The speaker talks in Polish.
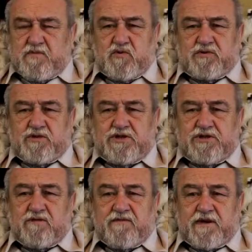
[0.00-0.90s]
było to
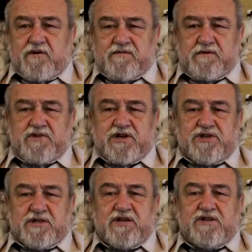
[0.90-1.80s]
nic nowego, w tym
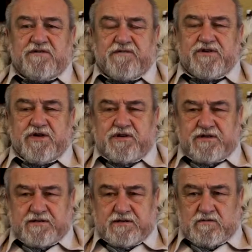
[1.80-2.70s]
czasie taki zwyczaj
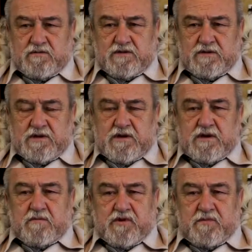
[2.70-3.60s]
istniał.
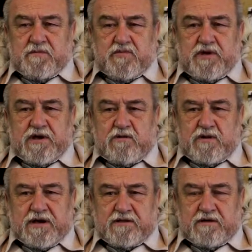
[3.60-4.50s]
Problem polegał
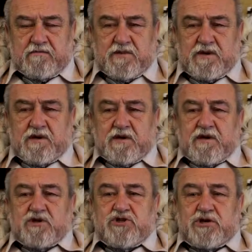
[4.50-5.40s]
na tym,
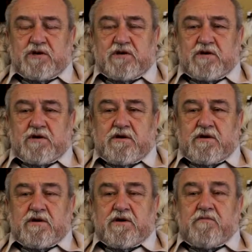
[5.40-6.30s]
czy
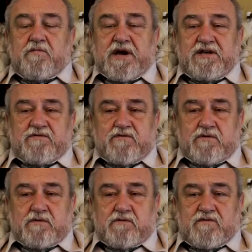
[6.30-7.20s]

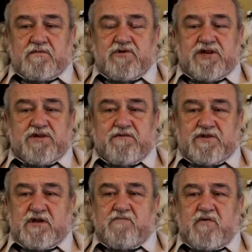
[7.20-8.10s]
państwo w tym czasie
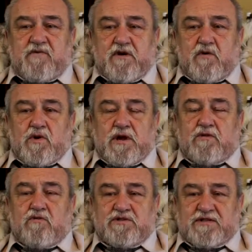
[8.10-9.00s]
występowało
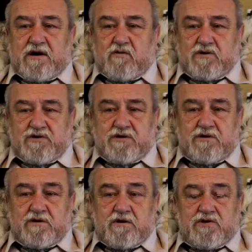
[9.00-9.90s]
jako całość
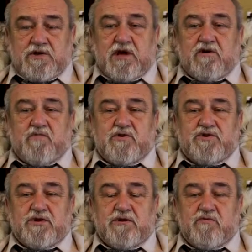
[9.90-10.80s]
czy jako
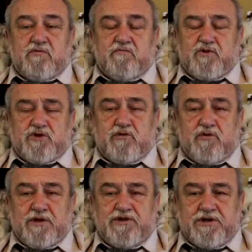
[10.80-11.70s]

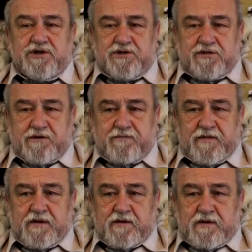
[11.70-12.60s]
poszczególne dzielnice.
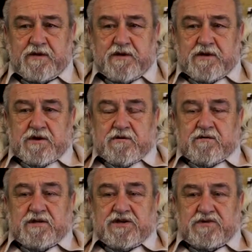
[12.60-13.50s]

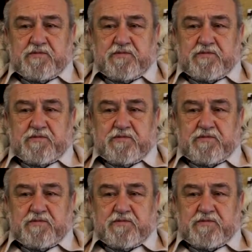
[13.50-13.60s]
W naszych